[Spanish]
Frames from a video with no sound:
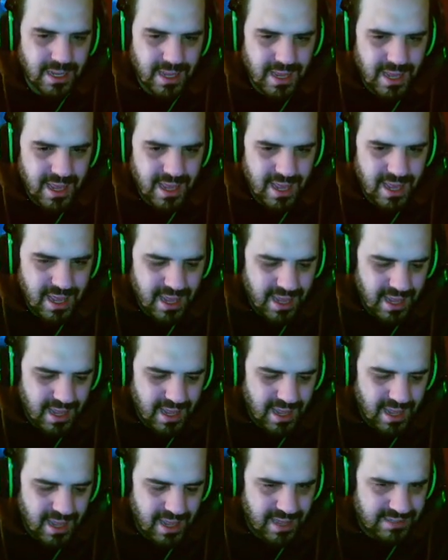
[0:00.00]

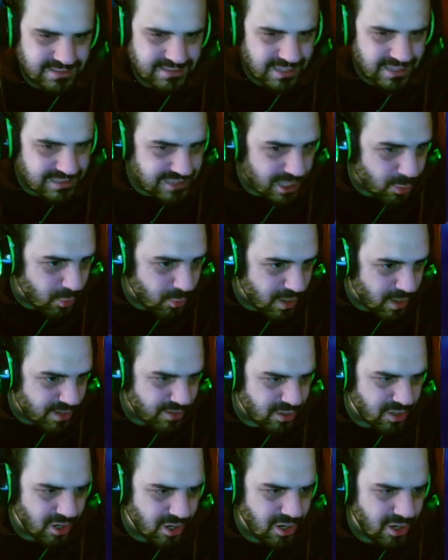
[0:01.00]
Eh, ¿Estáis de
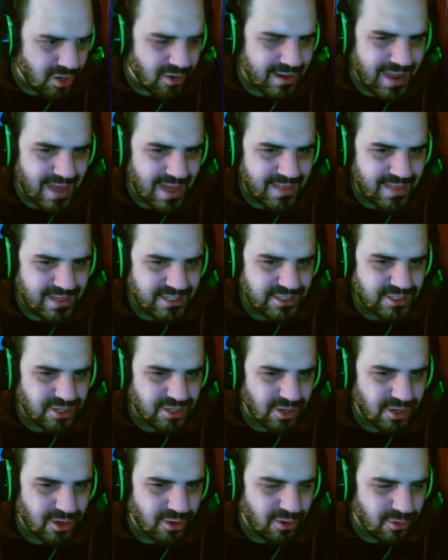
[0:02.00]
acuerdo con lo que ha
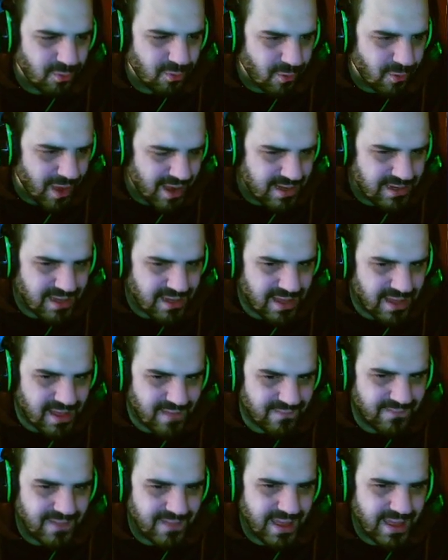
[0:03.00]
dicho Juan
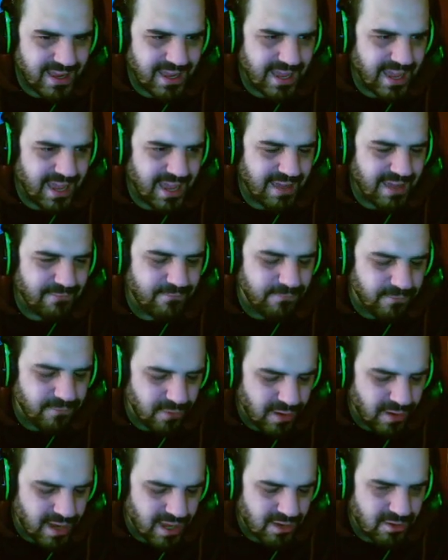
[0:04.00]
de que
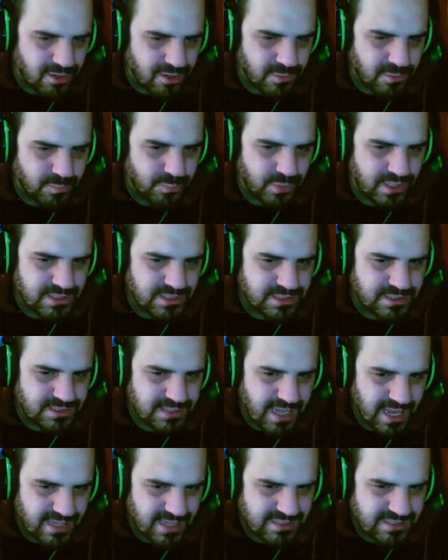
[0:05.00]
Folagor pues
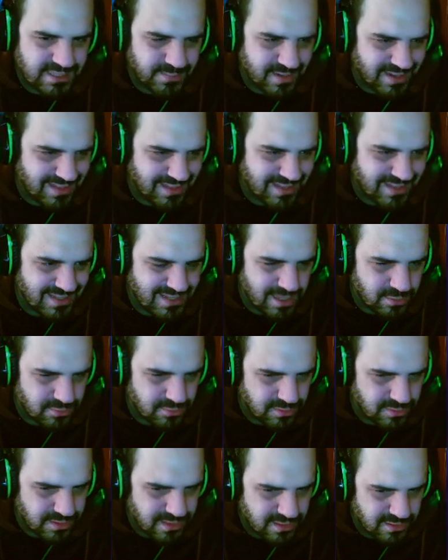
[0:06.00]
eh, se merece ya
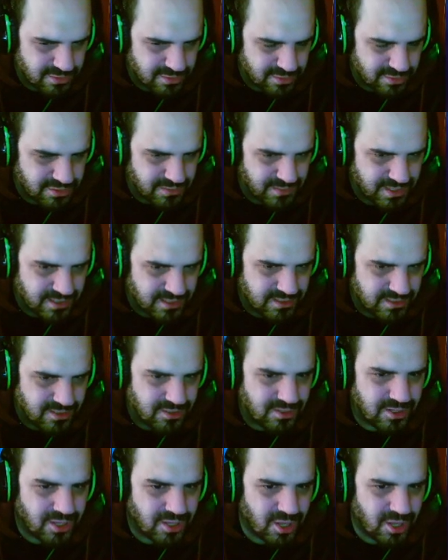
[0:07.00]
un
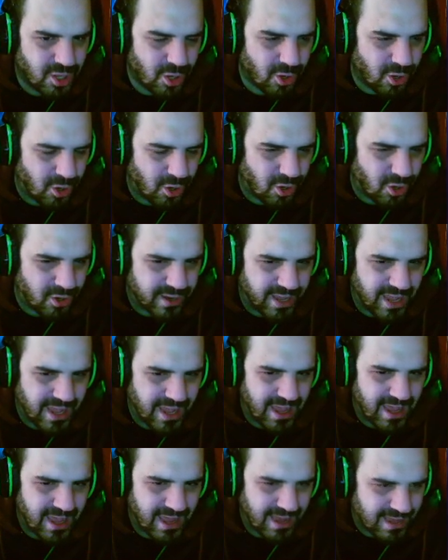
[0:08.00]
reconocimiento o
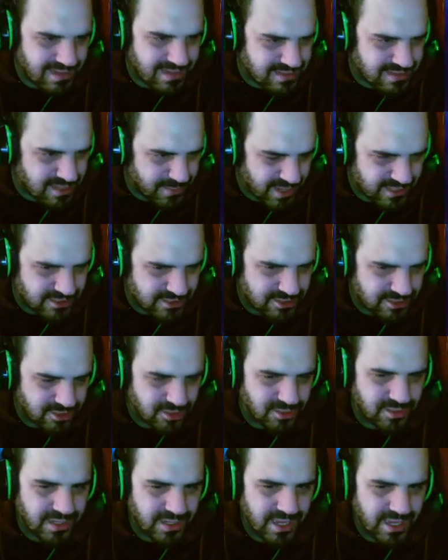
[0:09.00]
que Agente
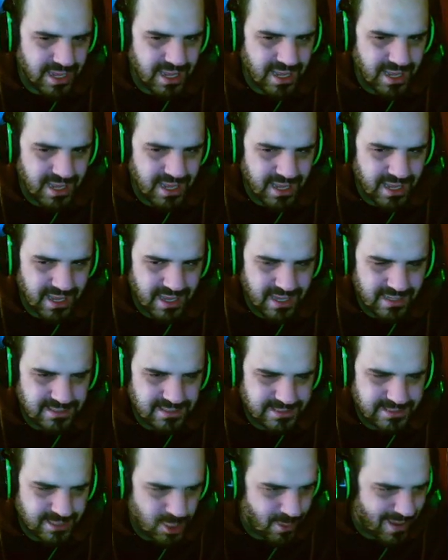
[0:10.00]
Maxo
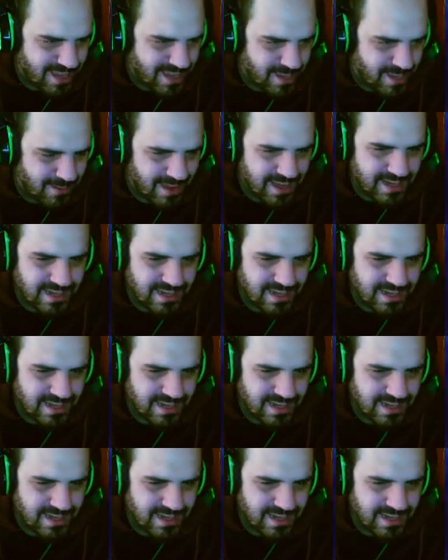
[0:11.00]
se lo va a llevar